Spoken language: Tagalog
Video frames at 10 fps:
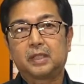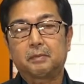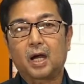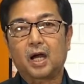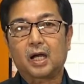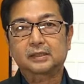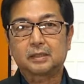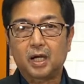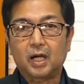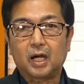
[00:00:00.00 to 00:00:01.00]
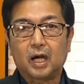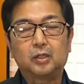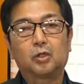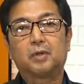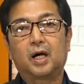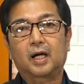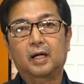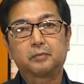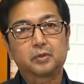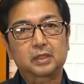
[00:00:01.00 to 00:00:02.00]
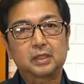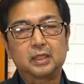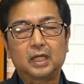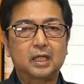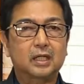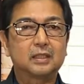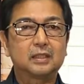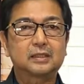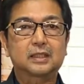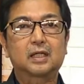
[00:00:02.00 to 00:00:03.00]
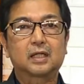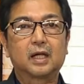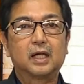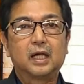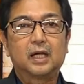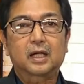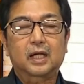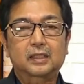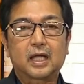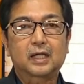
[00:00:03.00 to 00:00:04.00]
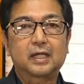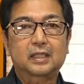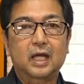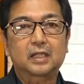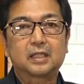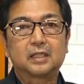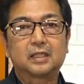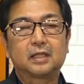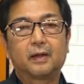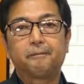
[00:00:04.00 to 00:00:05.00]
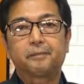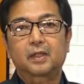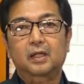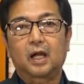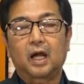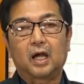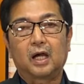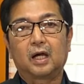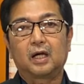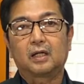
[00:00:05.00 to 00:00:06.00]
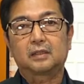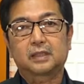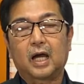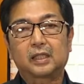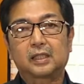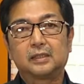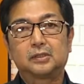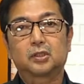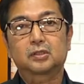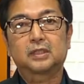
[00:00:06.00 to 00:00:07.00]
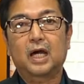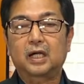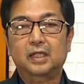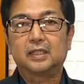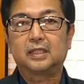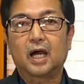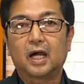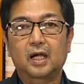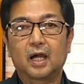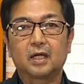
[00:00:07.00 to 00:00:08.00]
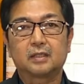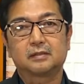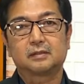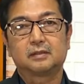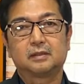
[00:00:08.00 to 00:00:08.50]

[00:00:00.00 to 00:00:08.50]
makakasama, ano ang makakabuti. Yan ang isang katangi-tanging uh, sa ating Diyos na aking inahangaan.